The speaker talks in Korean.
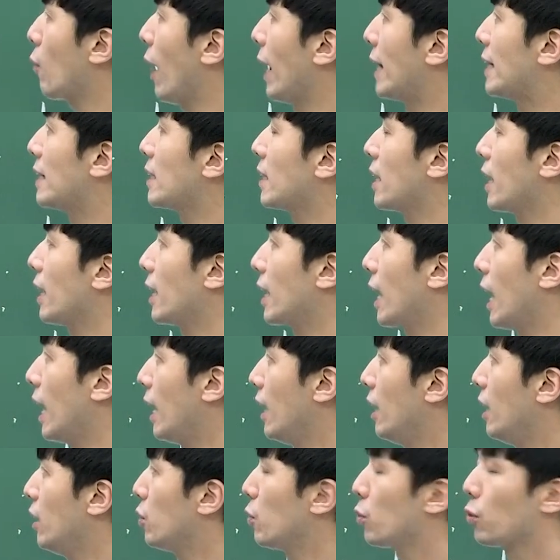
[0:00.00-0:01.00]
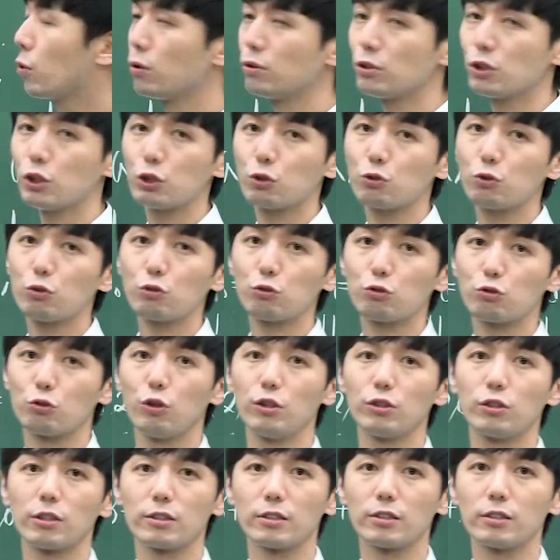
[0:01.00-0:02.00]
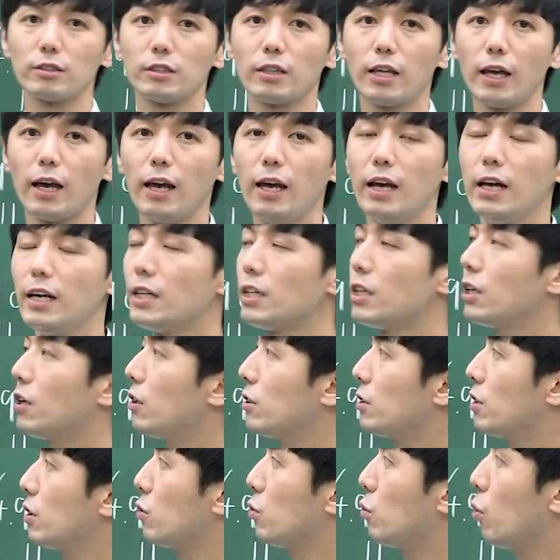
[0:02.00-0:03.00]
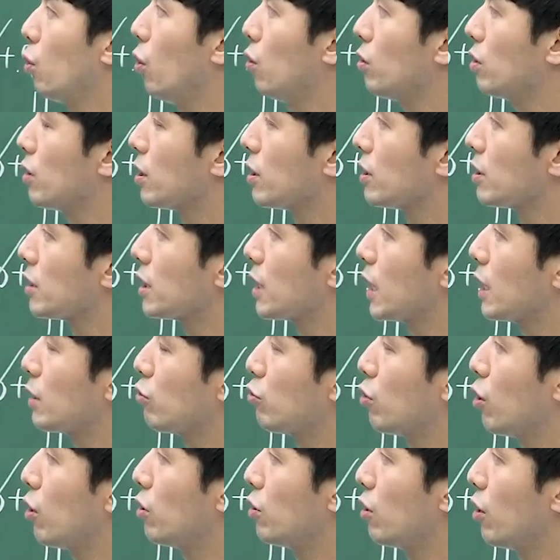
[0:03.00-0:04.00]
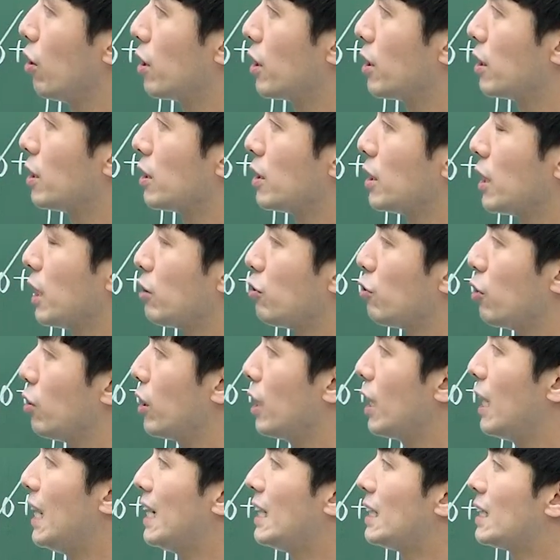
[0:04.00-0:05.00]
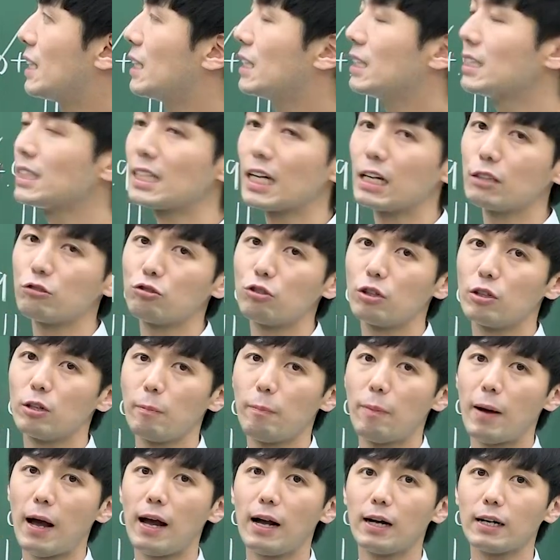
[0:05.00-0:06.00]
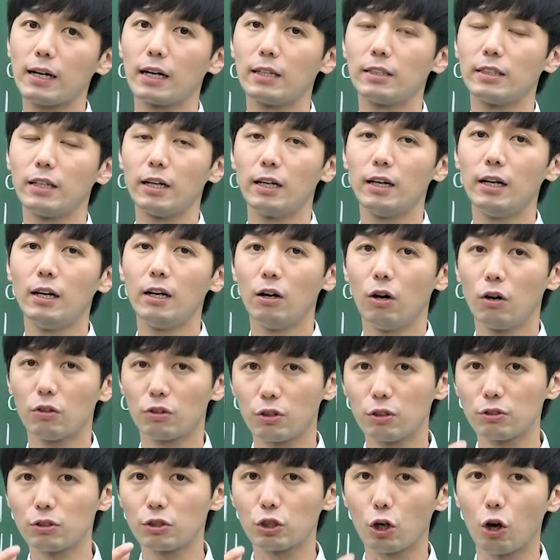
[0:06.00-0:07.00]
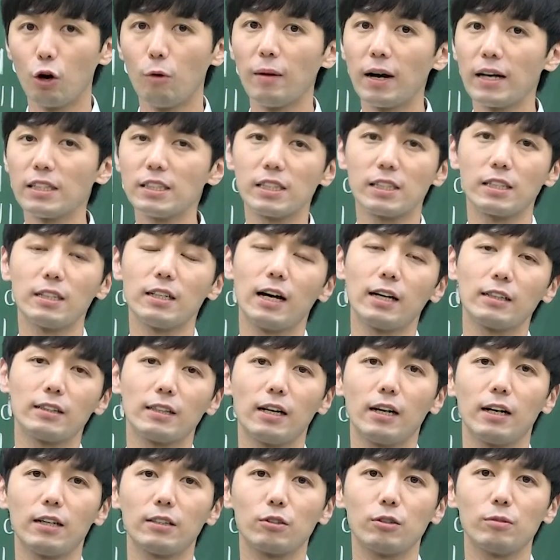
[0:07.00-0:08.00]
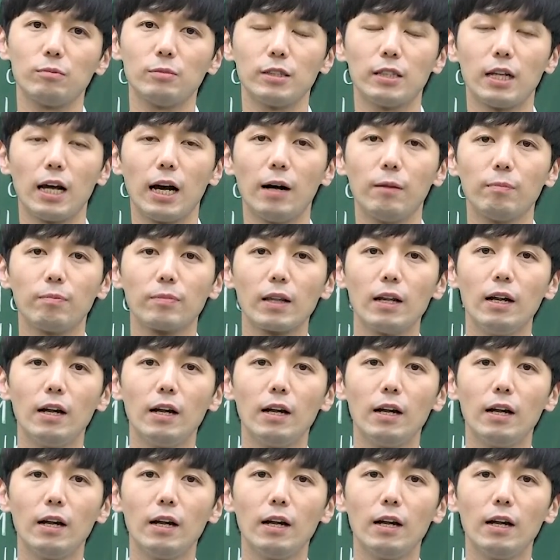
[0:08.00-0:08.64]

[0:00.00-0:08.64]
관계가 이런 식으로 주어졌을 때 이것을 또 등차 수열 더하기 등차 수열이 등차 수열을 파악하는 어떤 점화식이 나왔다라는 겁니다.